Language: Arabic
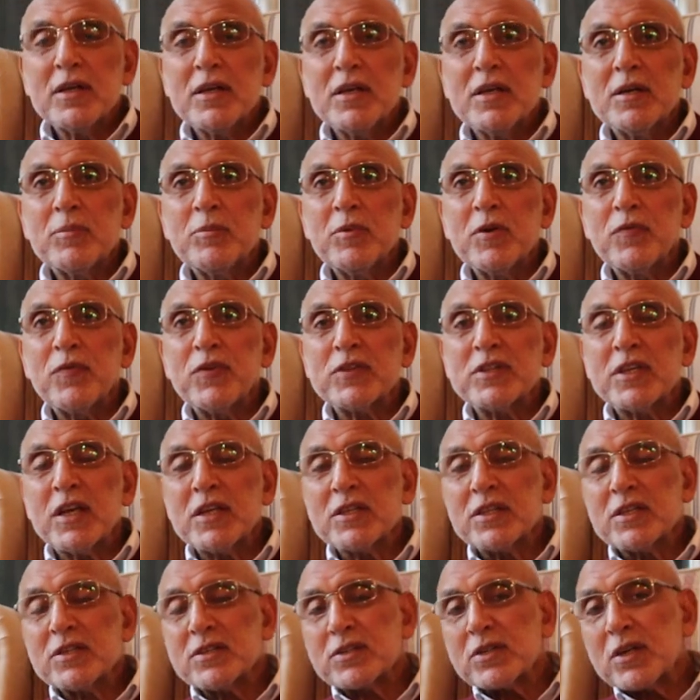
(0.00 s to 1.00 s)
آه، من
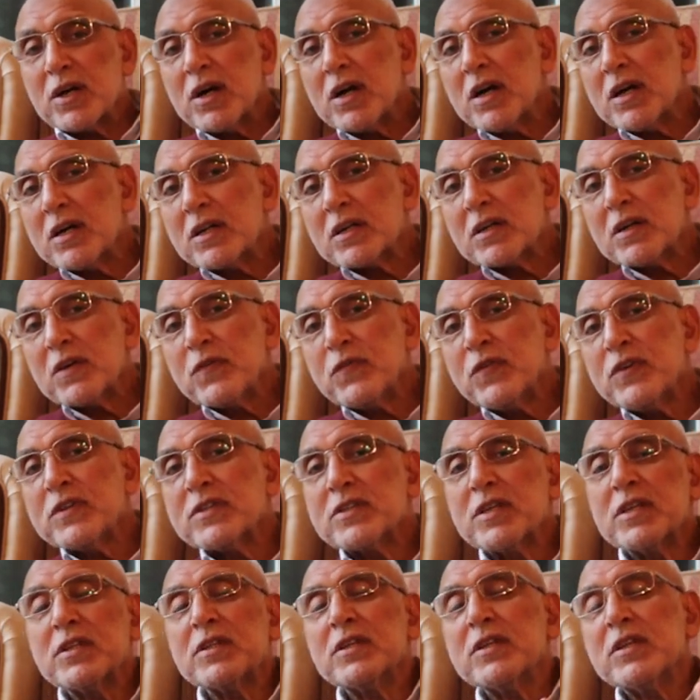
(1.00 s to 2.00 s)
فتيات الصغار في
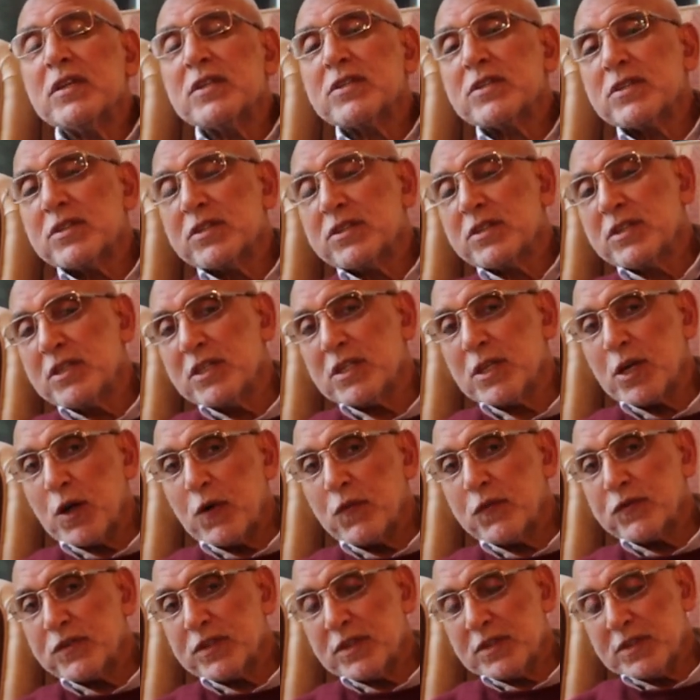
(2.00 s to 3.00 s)
سن الستين
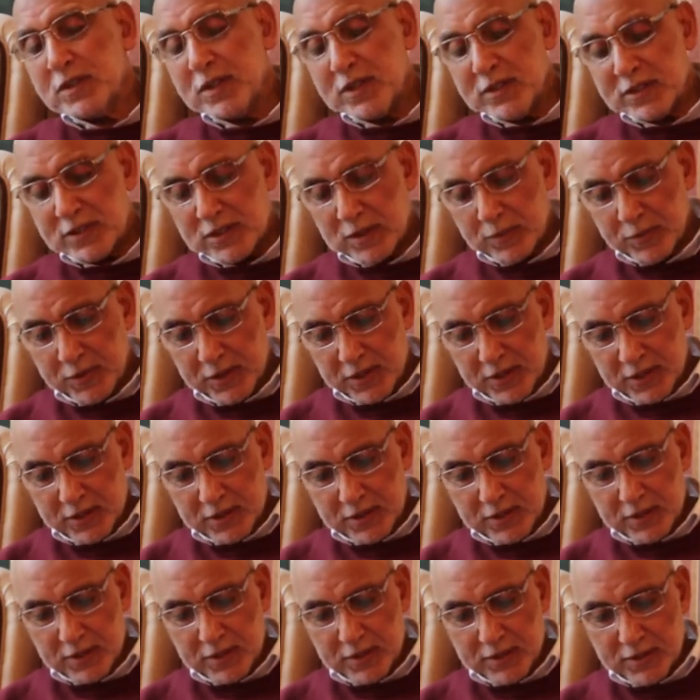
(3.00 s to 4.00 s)
أو في سن
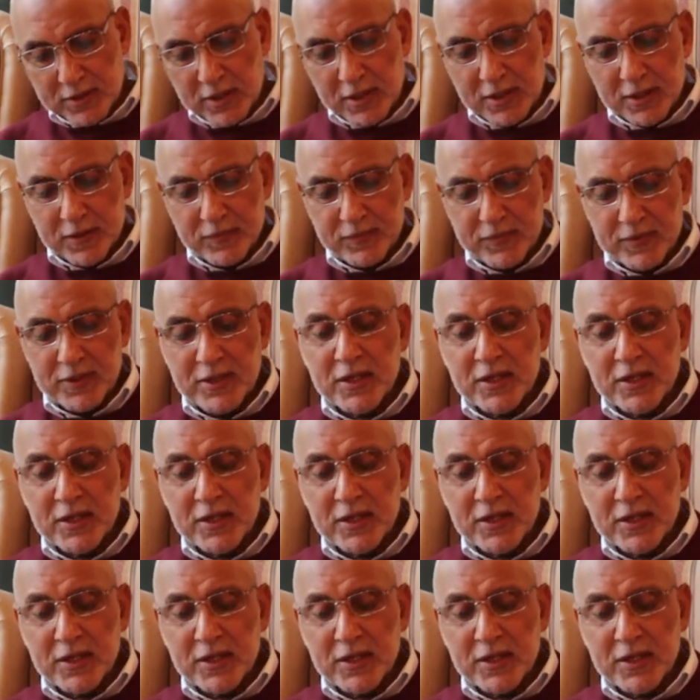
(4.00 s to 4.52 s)
السبعين سنة